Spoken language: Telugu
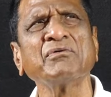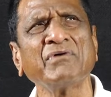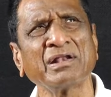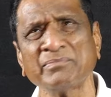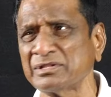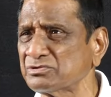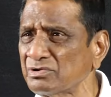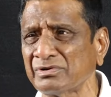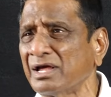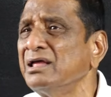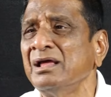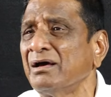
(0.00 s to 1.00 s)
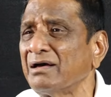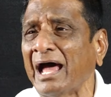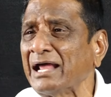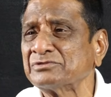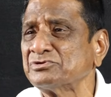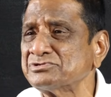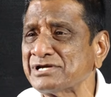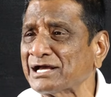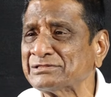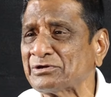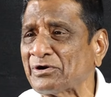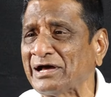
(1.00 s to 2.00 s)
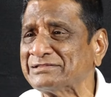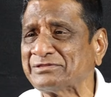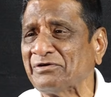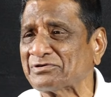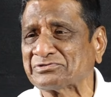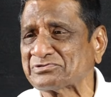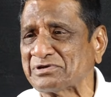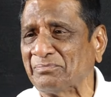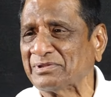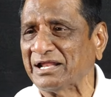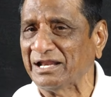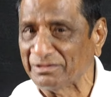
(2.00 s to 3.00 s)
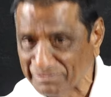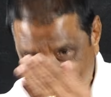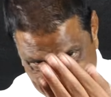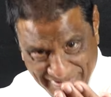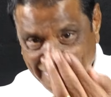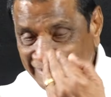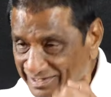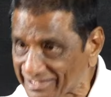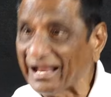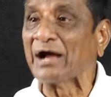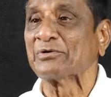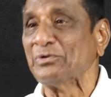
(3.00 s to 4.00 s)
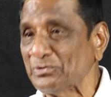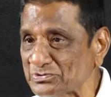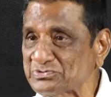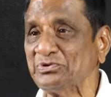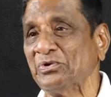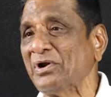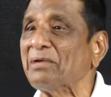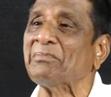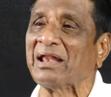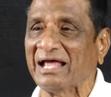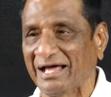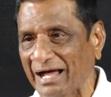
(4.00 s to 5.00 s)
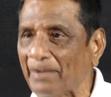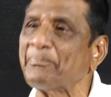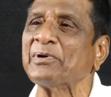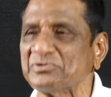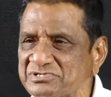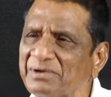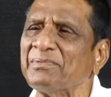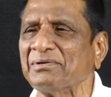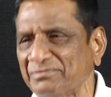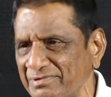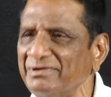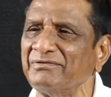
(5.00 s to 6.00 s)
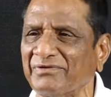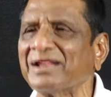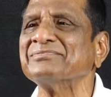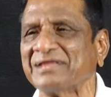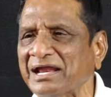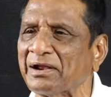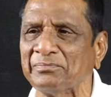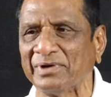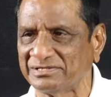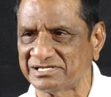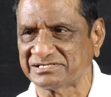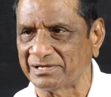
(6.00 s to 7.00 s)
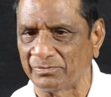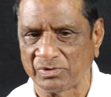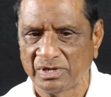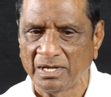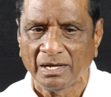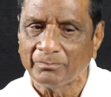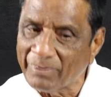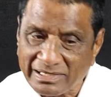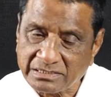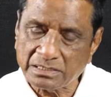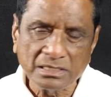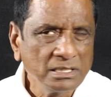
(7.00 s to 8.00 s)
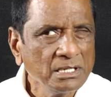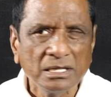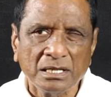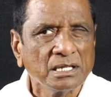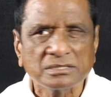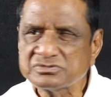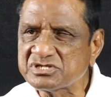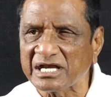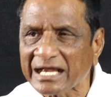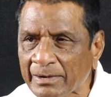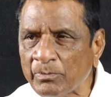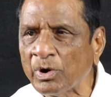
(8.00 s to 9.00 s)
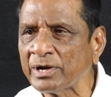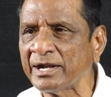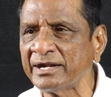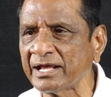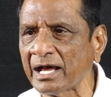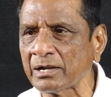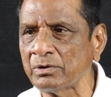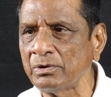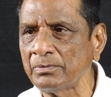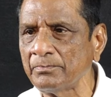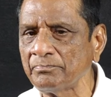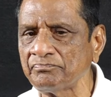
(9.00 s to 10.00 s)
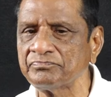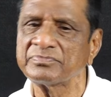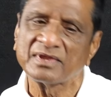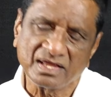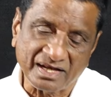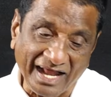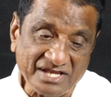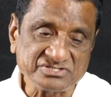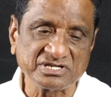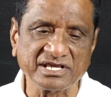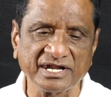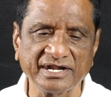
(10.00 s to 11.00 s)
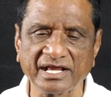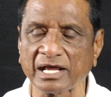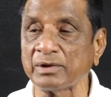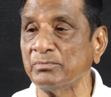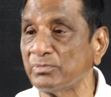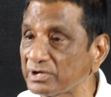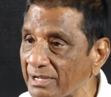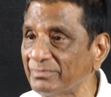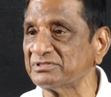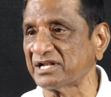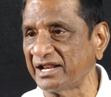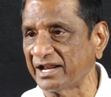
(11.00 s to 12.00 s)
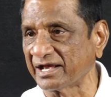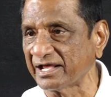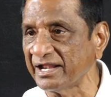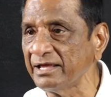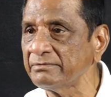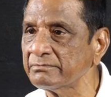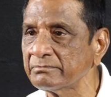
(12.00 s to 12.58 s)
నాకు వన్ ఉన్న ఆయనతో జగన్తో గానితో ఎవరితో సంబంధం లేదు నాకు సూర్యుడే మళ్ళీ అప్పటి నుంచే మేము ఇవ్వడం తేయడం అది చేసాం బట్ జగన్మోహన్ రెడ్డి గారు రాజశేఖర రెడ్డి గారు ముఖ్యమంత్రి అయినాకనే